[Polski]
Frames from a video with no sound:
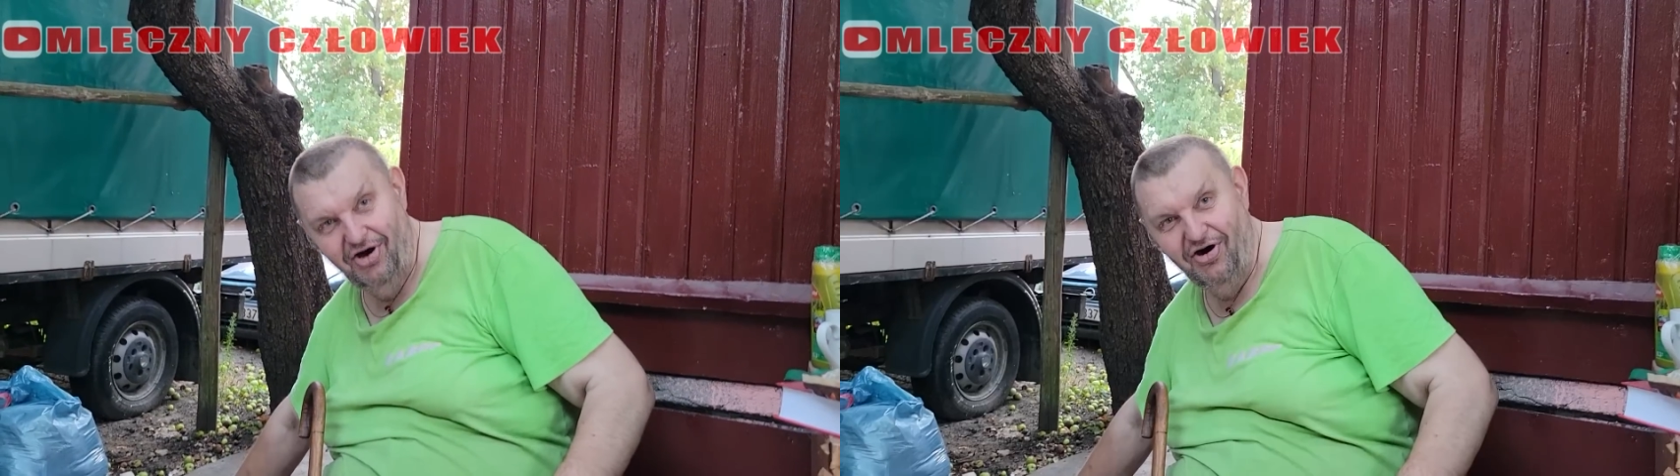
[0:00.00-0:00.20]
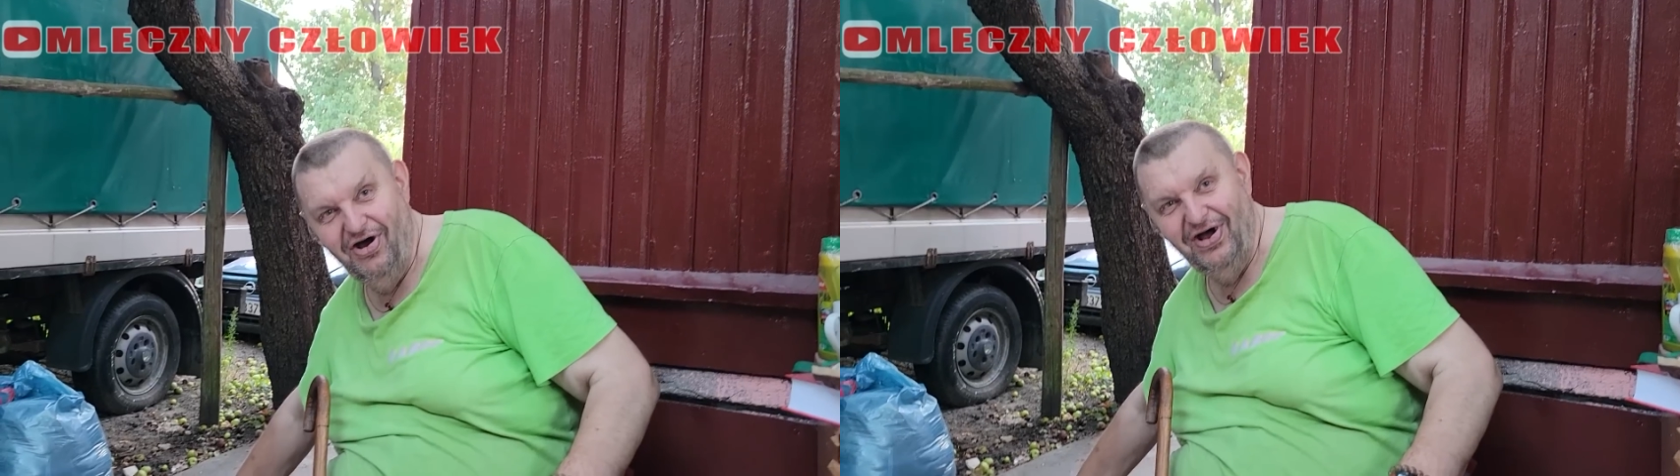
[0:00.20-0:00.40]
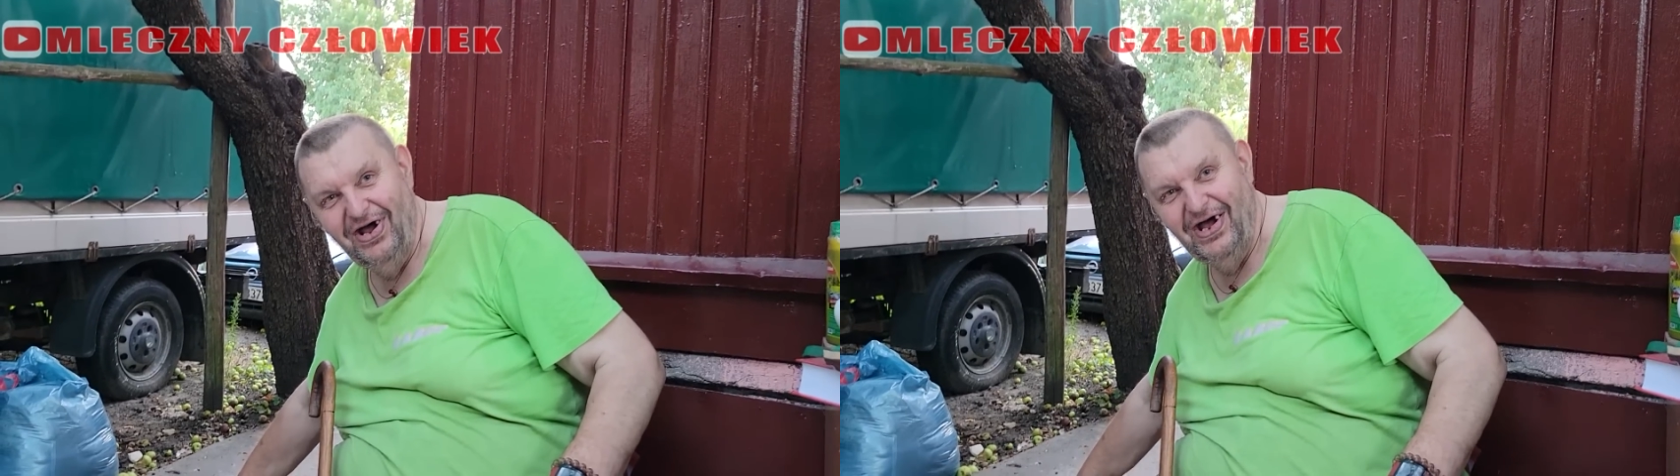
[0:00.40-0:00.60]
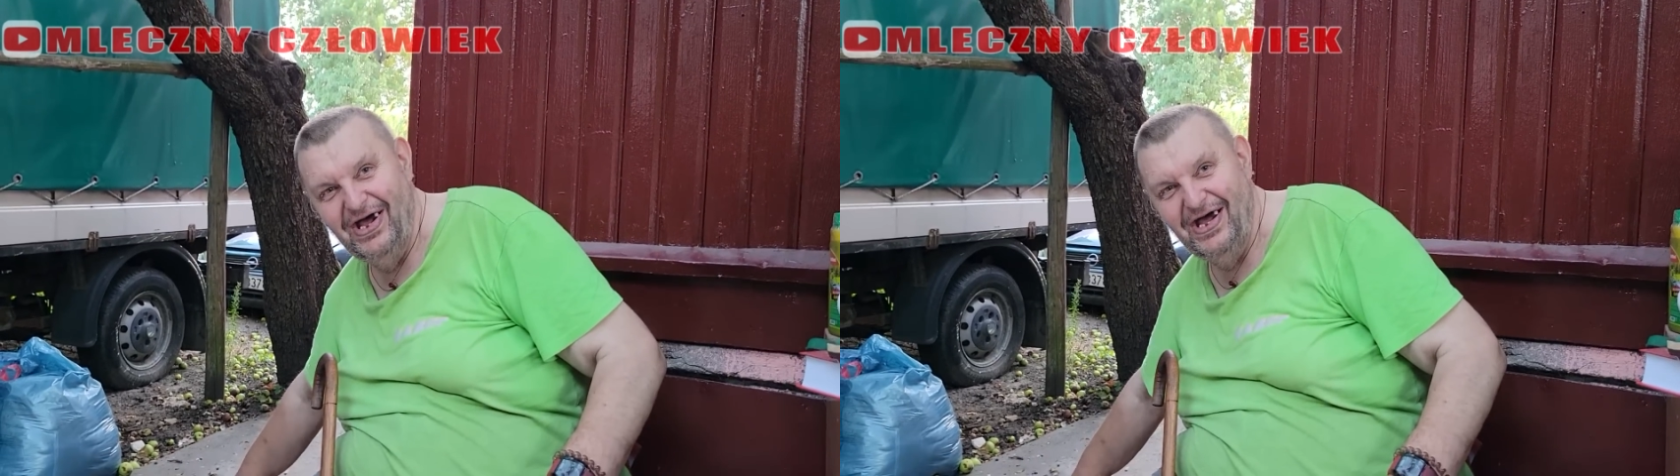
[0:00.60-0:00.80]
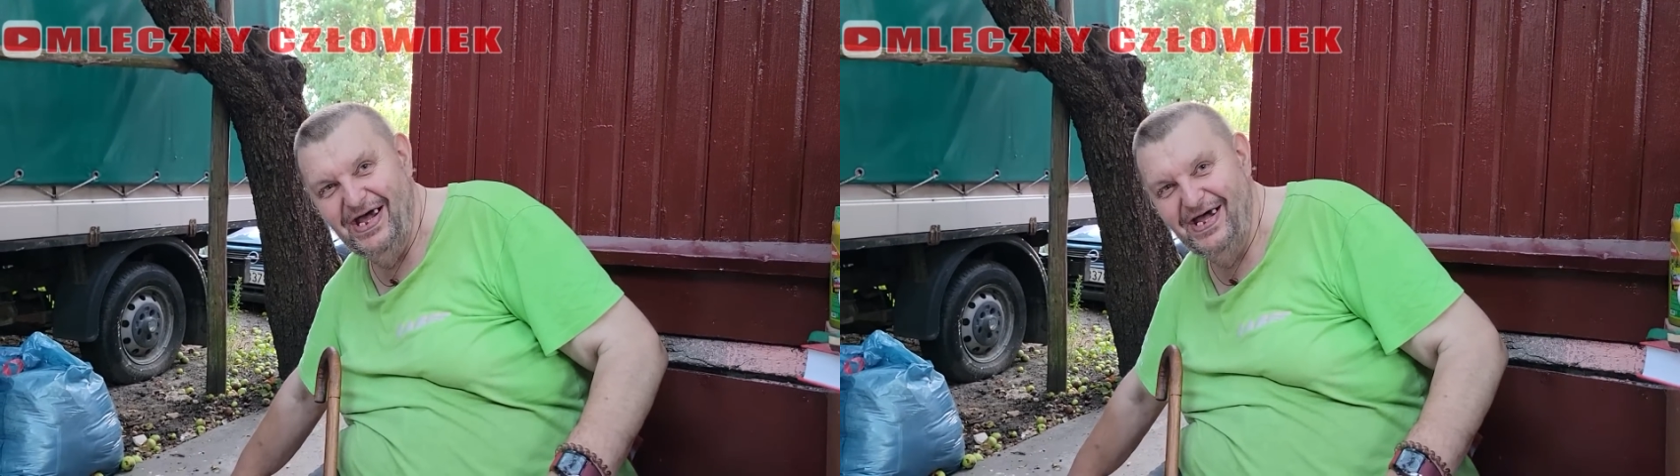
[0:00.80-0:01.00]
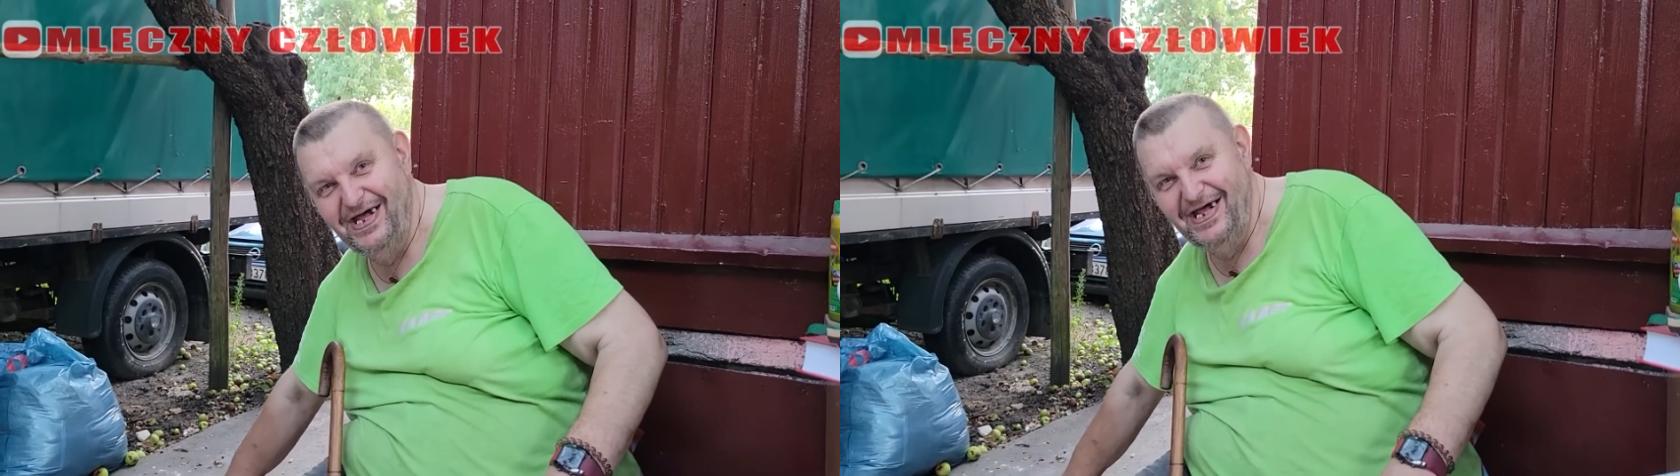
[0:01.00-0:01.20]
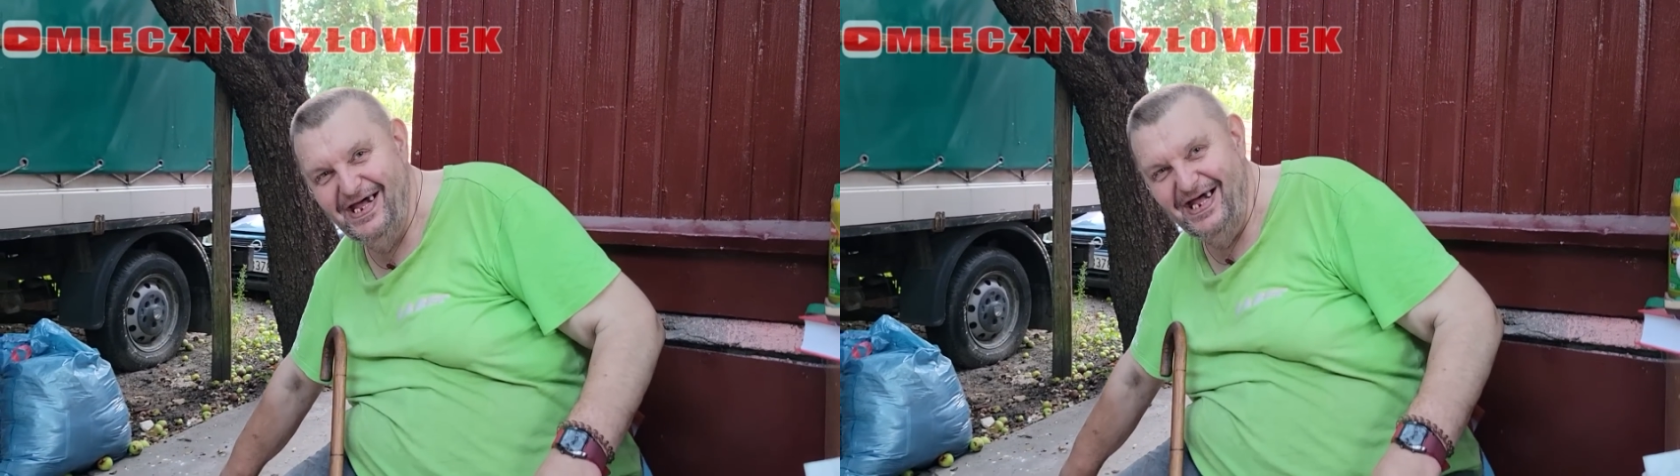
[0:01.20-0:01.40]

Cały czas rzucają jabłka.